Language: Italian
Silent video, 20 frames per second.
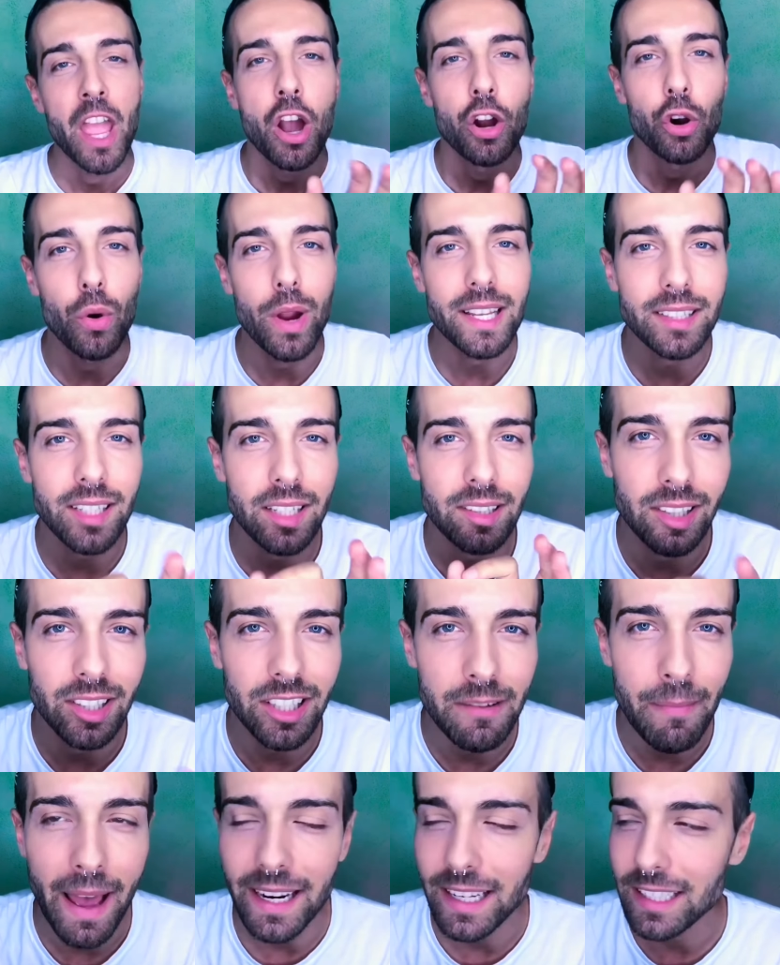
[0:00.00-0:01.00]
questa
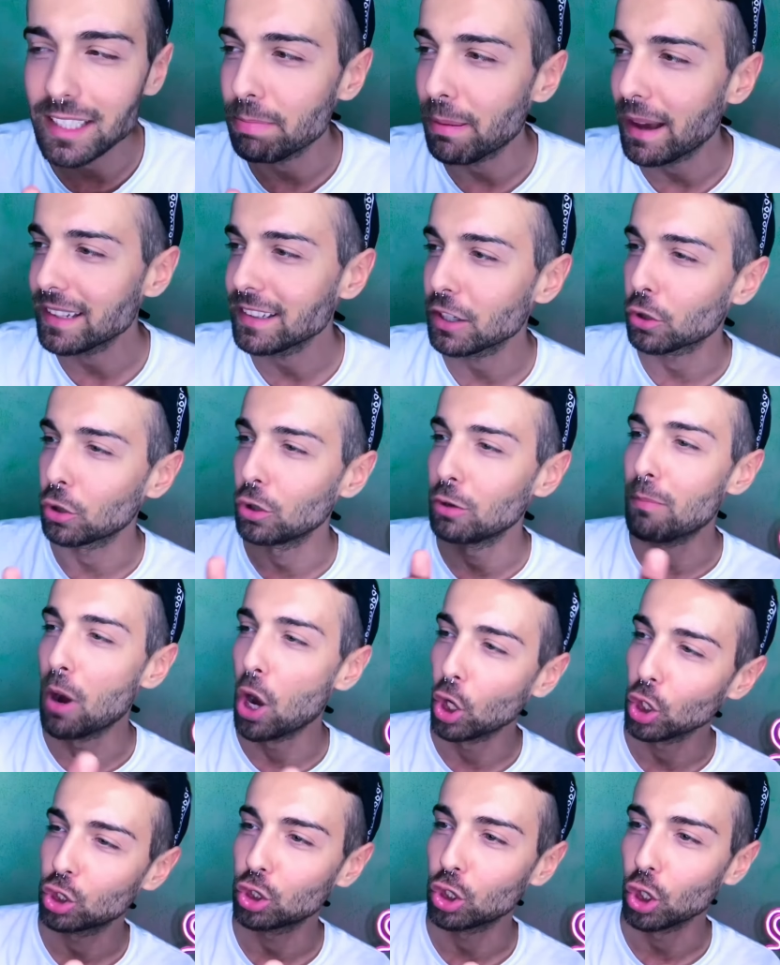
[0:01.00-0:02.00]
settimana si parte col
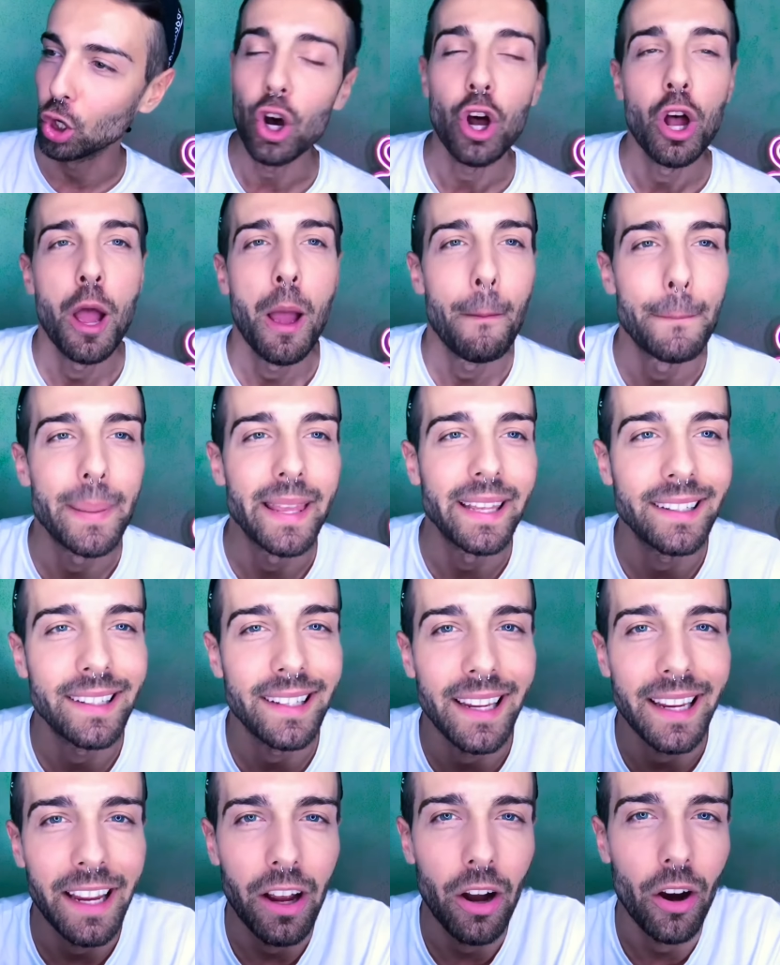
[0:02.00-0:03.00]
botto,
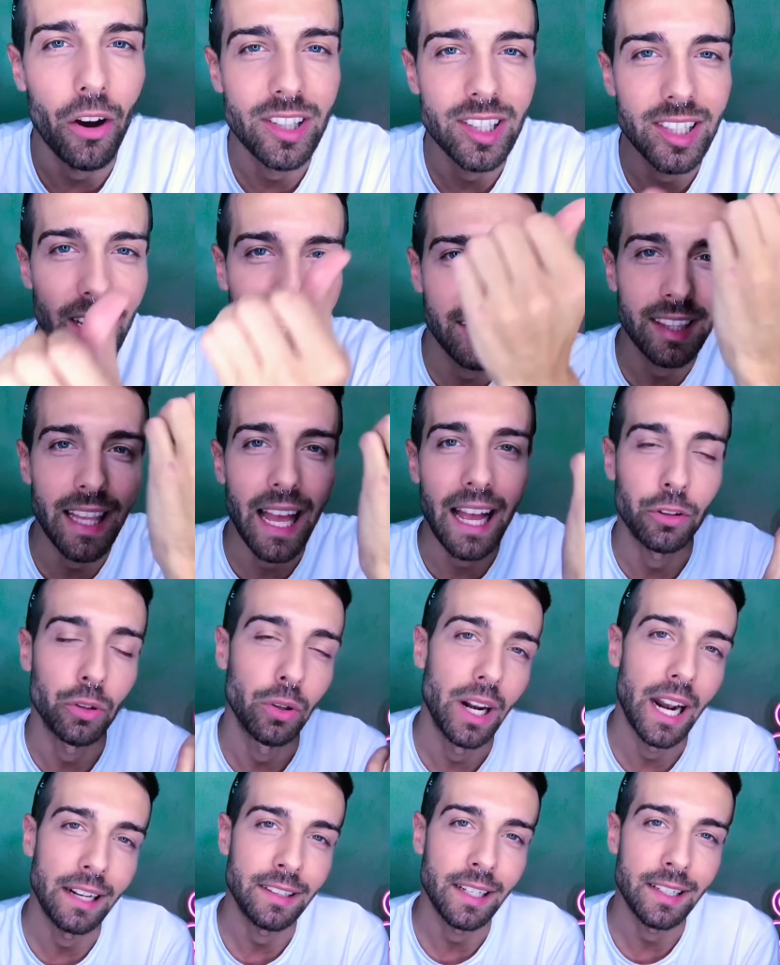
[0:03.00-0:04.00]
perché ho saltato
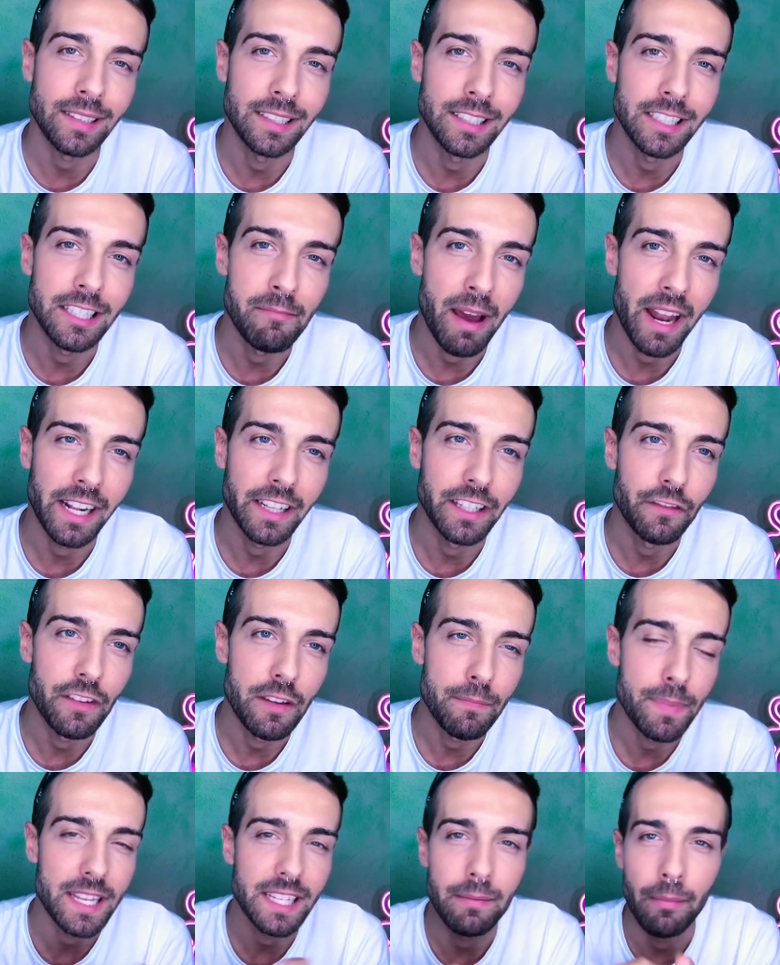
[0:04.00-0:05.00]
l'altra settimana di
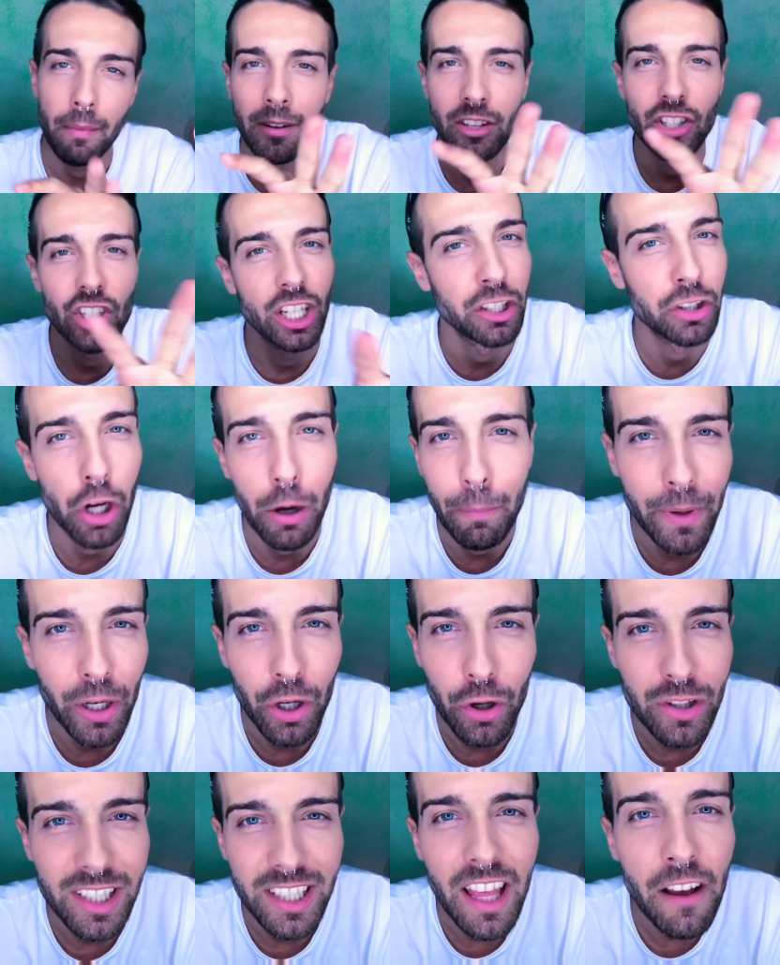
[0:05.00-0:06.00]
VIPissima, ma c'erano troppe
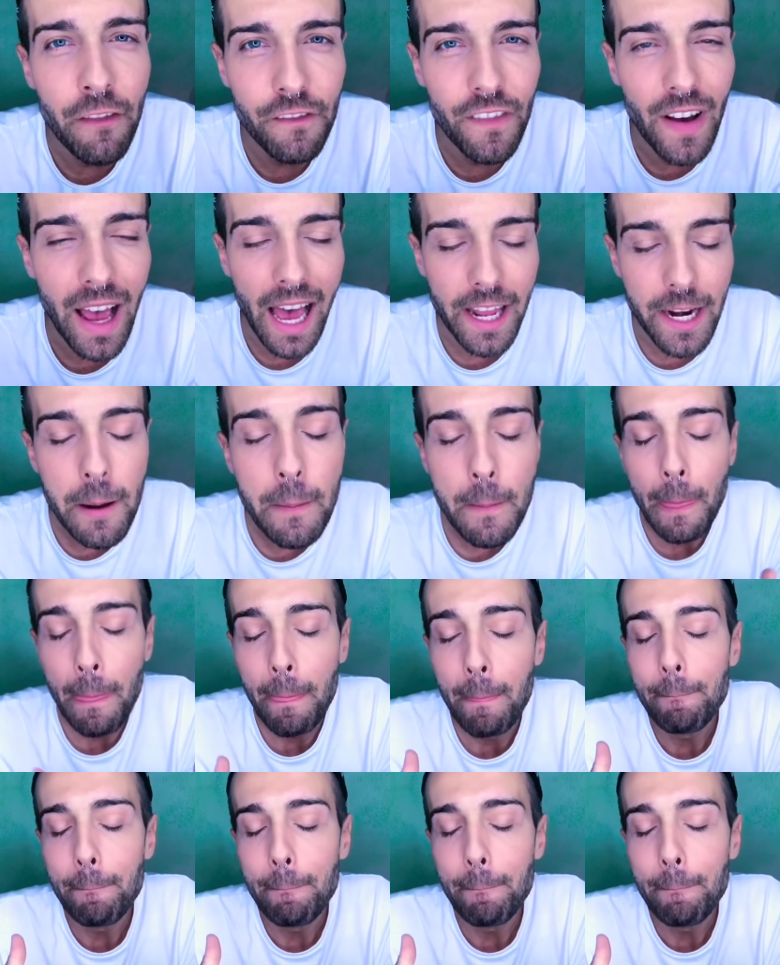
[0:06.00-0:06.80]
cose da fare,